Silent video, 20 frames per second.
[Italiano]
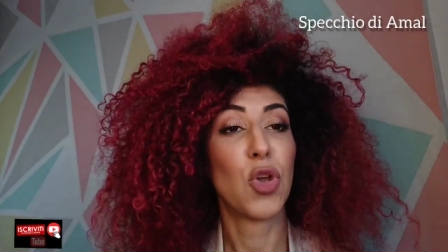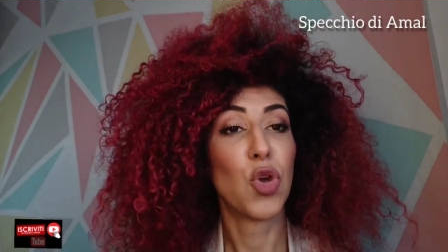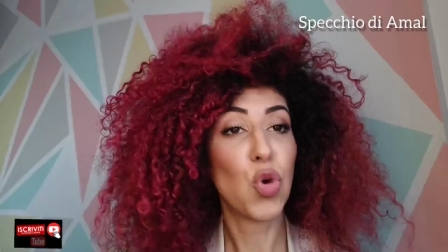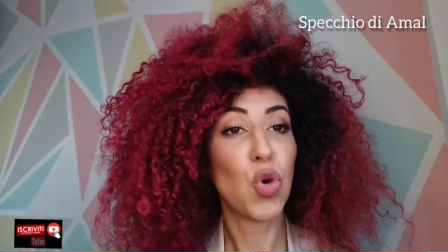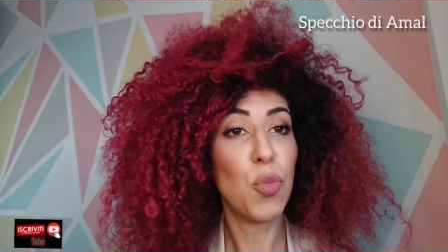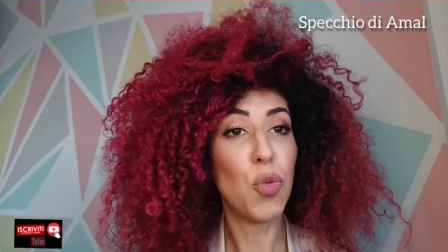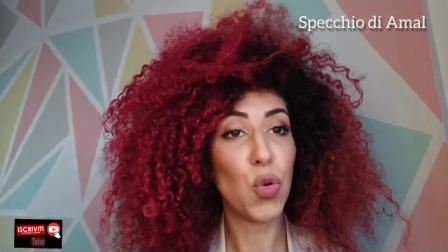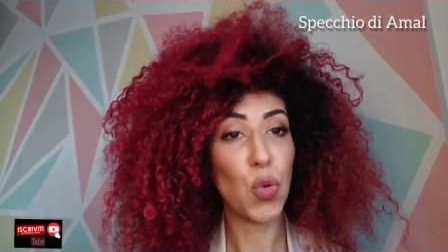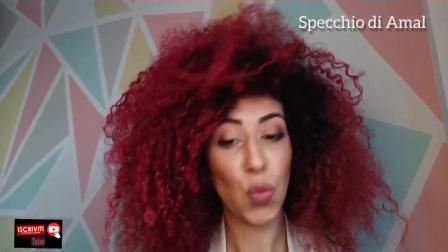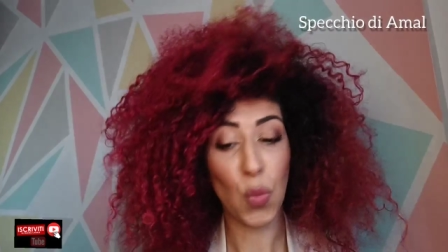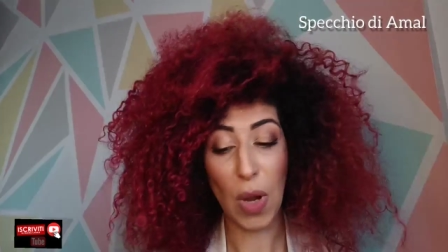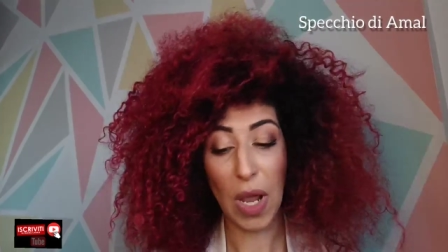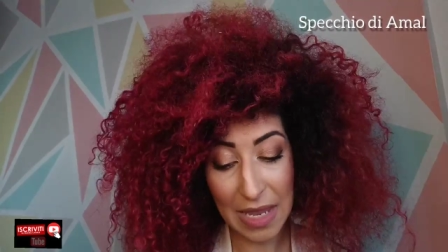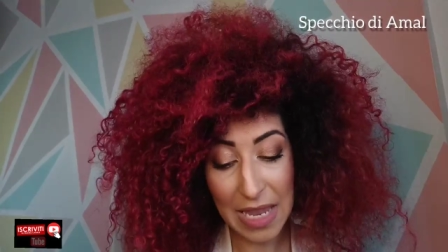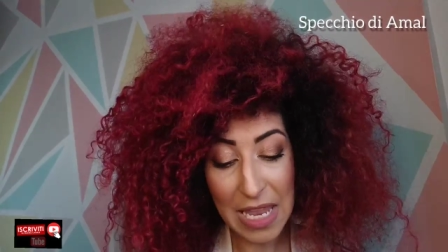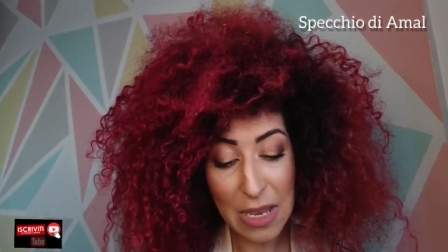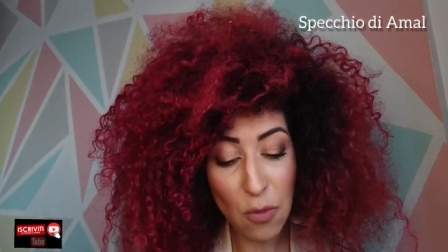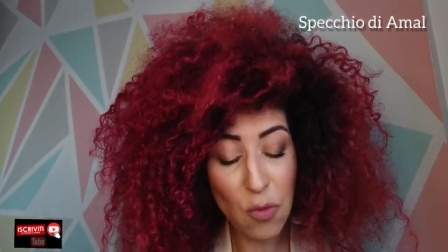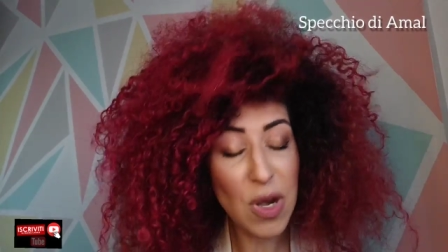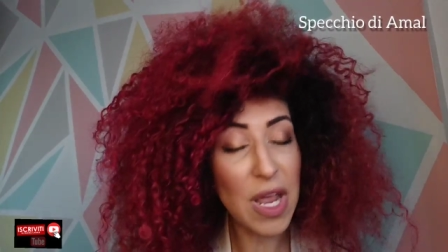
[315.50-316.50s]
comunque
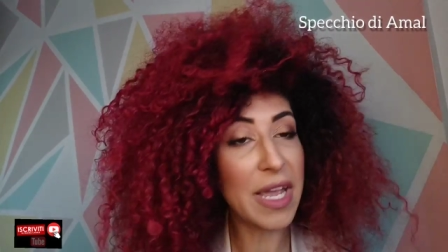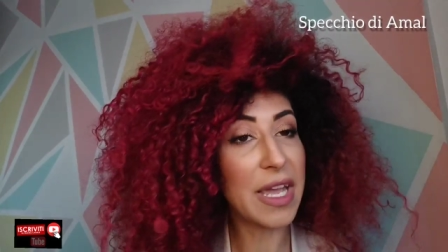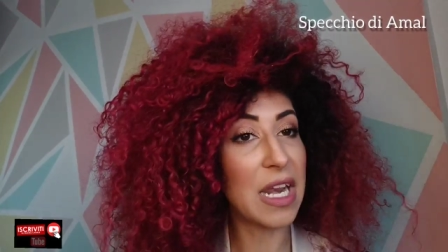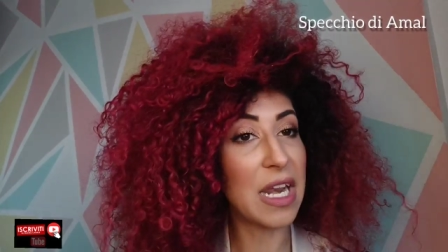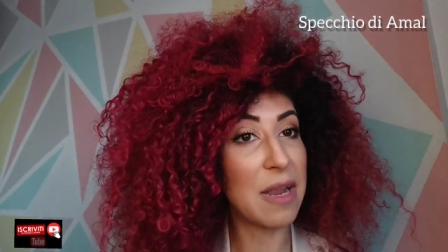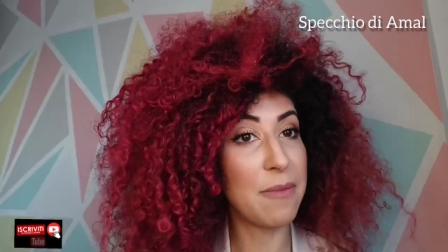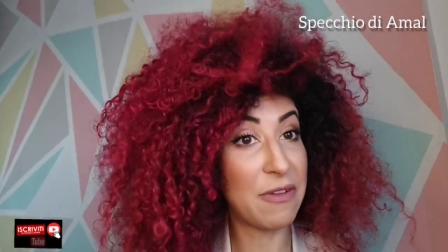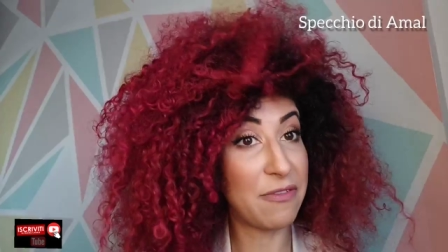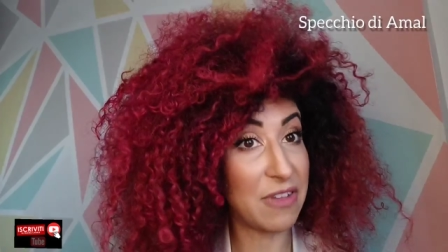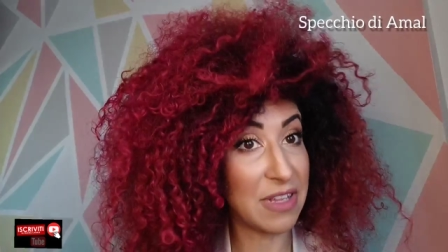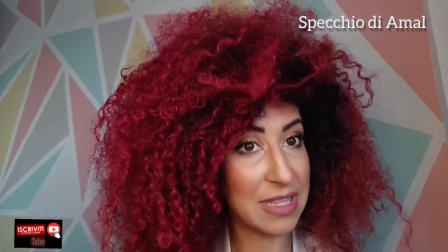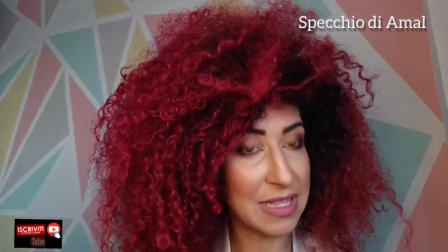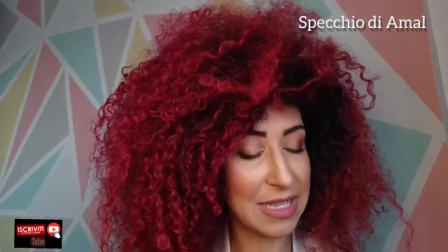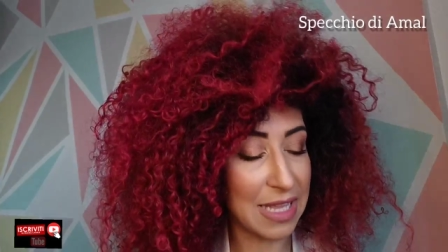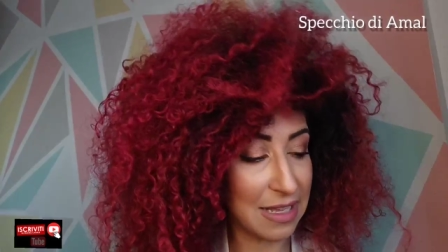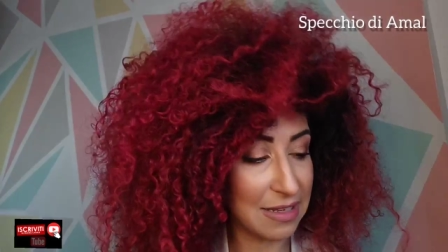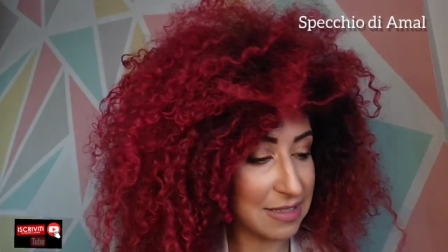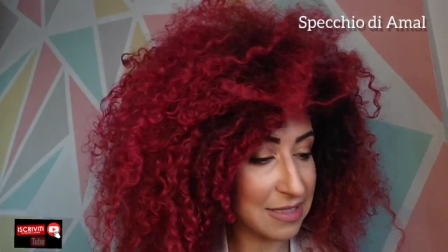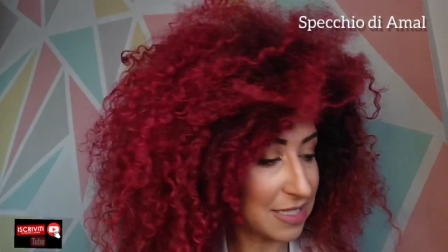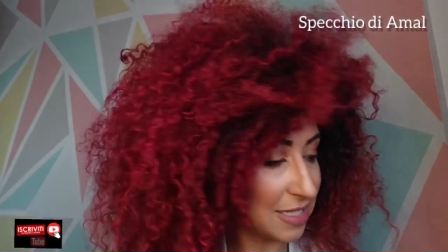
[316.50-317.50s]
è una crema
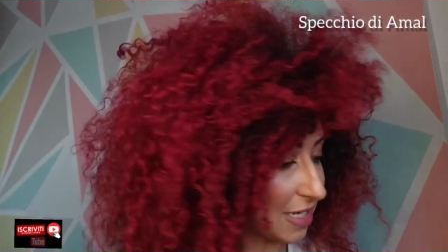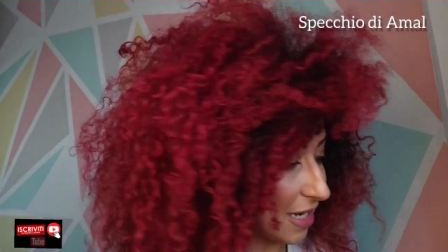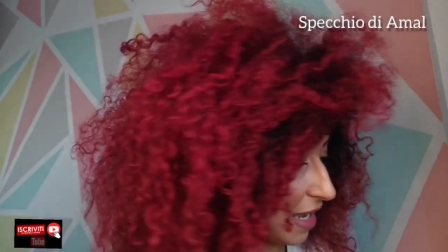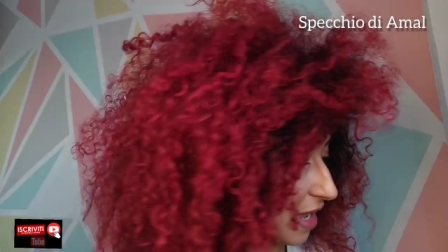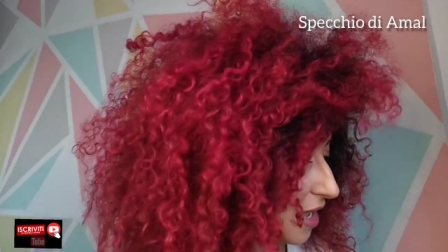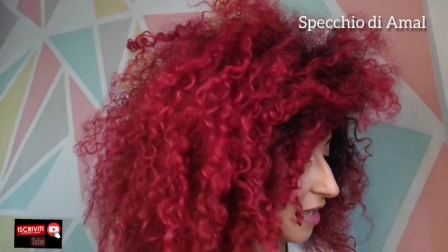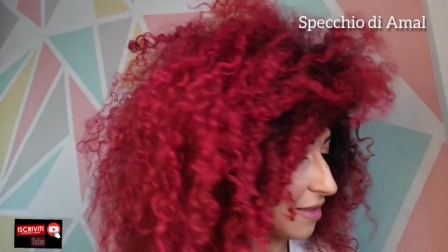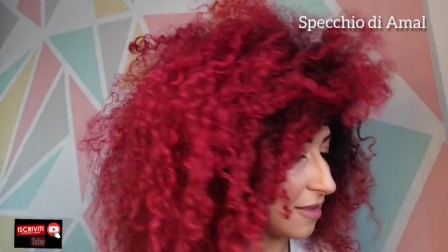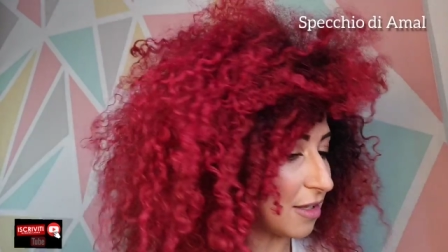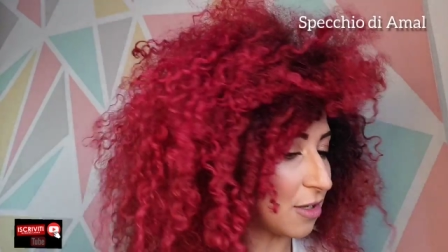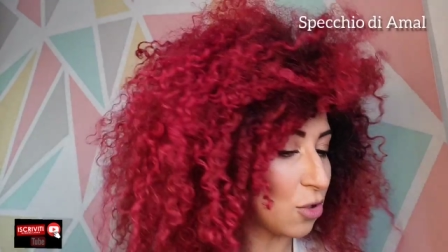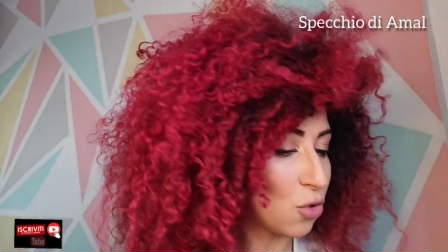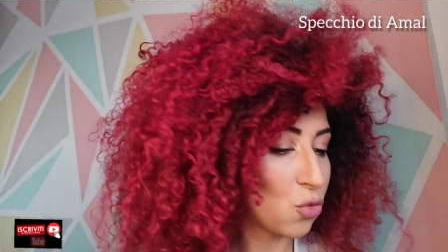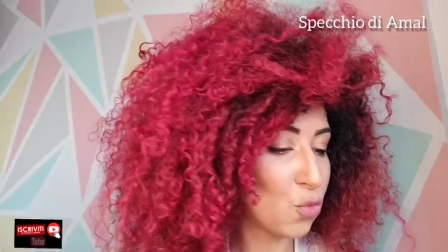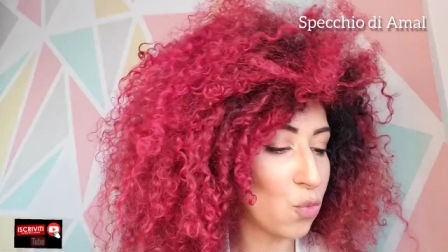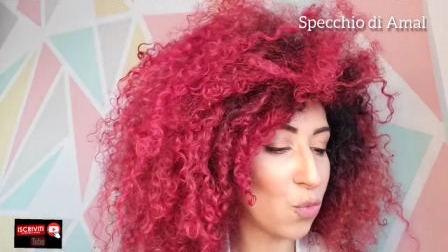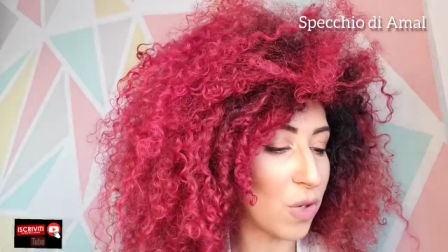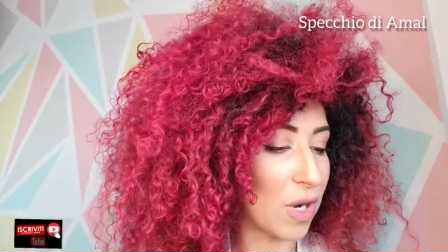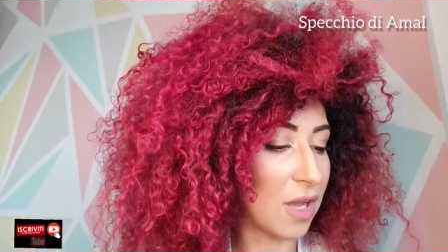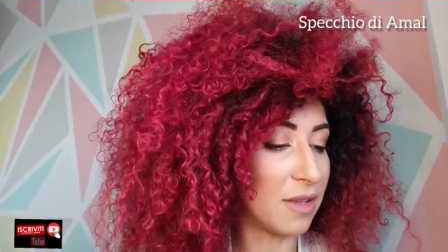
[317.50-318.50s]
fantastica
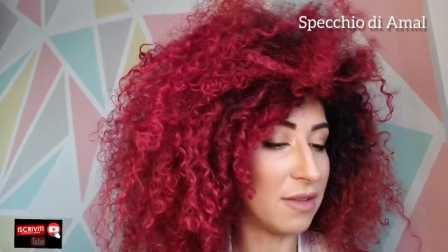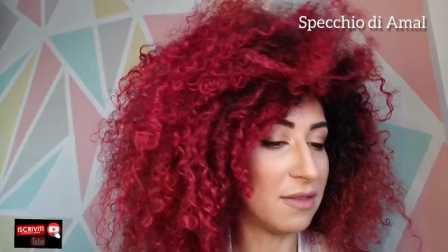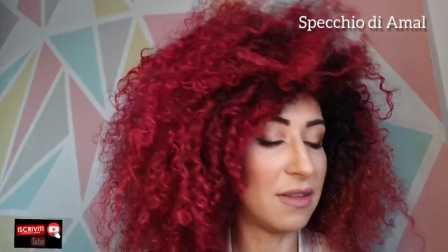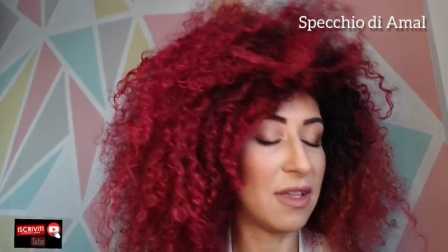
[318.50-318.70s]
addirittura